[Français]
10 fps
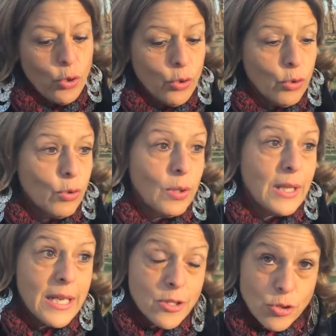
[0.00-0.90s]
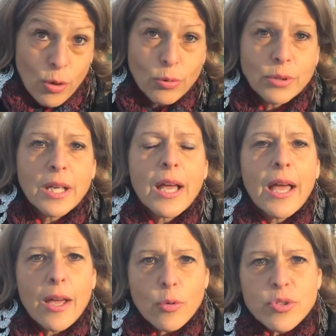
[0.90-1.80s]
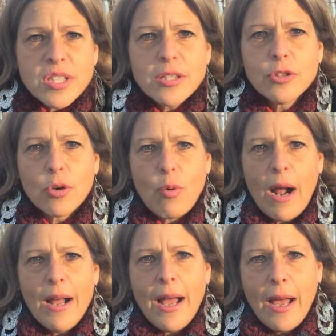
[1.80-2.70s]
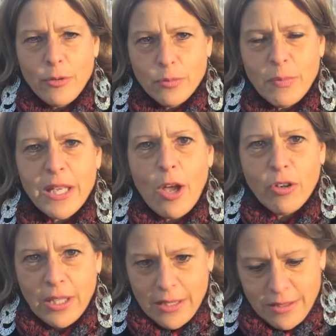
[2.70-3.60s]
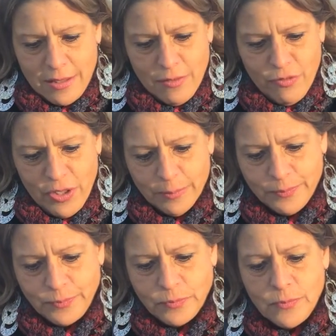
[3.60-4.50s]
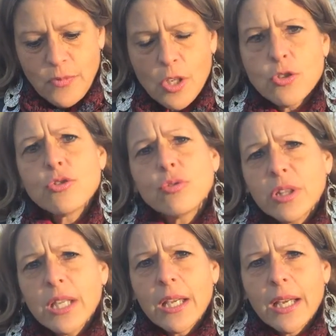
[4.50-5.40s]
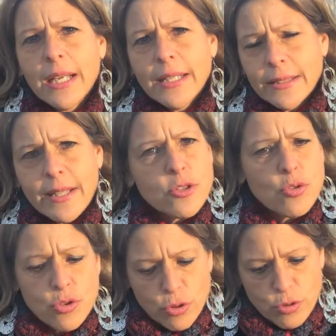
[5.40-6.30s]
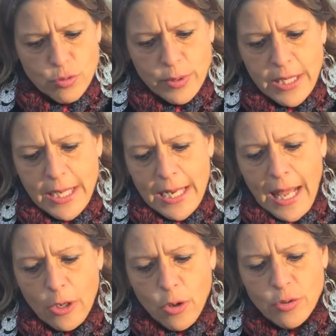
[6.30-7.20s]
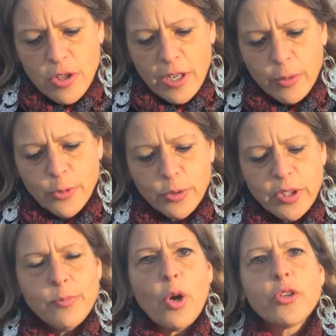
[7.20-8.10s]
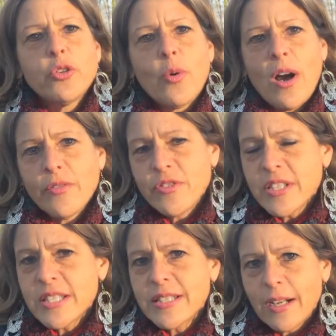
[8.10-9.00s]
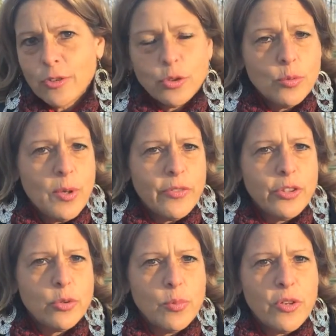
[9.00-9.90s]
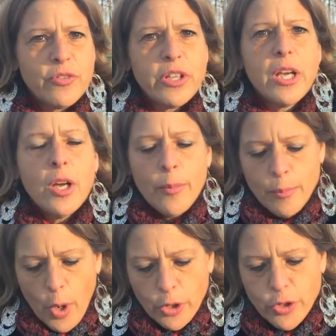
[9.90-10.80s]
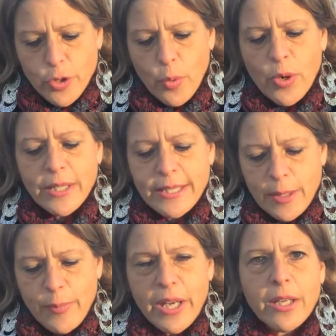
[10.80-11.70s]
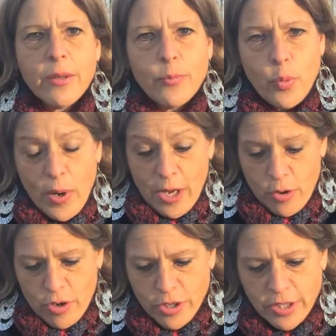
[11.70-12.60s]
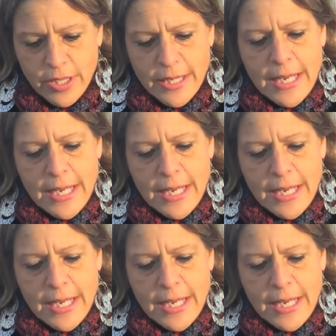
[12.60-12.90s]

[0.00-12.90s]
que les autres aient aussi droit à une meilleure qualité de vie. Soutenez dès aujourd'hui la cause de la communauté de Morchio en visitant le www.morchioquebec.org,